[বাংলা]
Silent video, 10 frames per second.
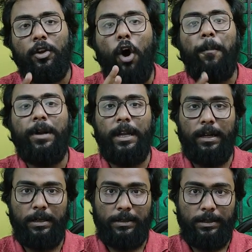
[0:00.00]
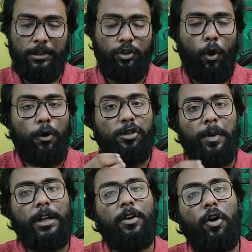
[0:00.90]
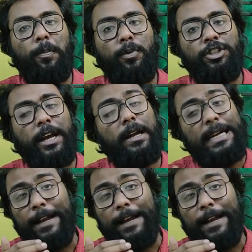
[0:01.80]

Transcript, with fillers: টপ টেন সহজ পাঠের গপ্প সেখানে